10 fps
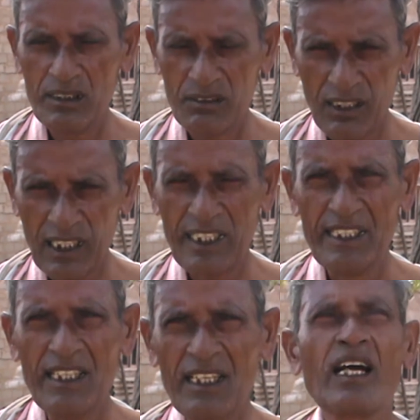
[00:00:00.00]
ద్వారా
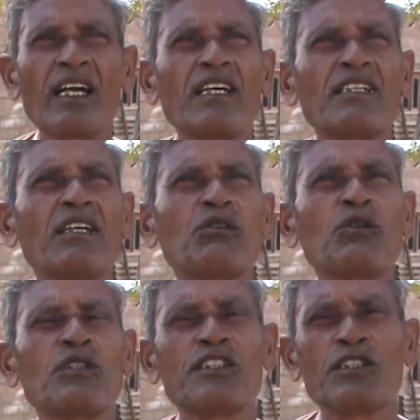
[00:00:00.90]
అయినా అక్కడ
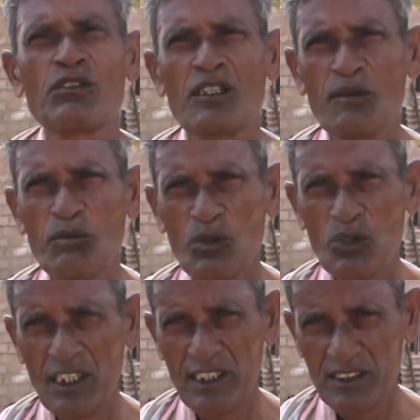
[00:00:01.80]
ఊరి చివర బోరు
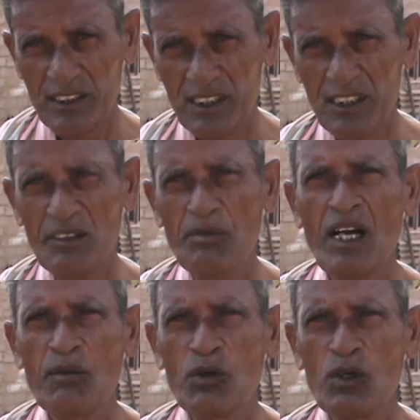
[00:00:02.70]
వేయించి ఆ
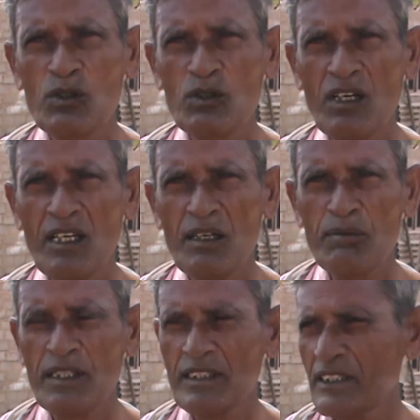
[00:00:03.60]
బోరు ద్వారా
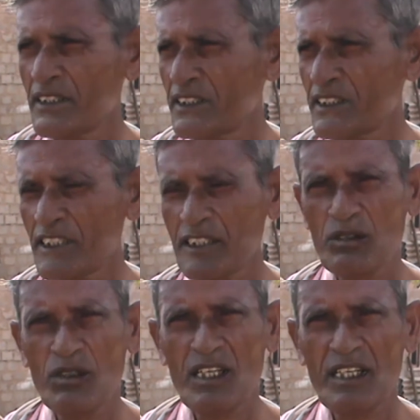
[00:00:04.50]
ప్రతి ఇంటికి
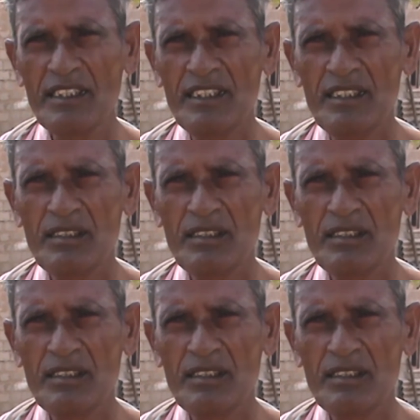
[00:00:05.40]
కుళాయి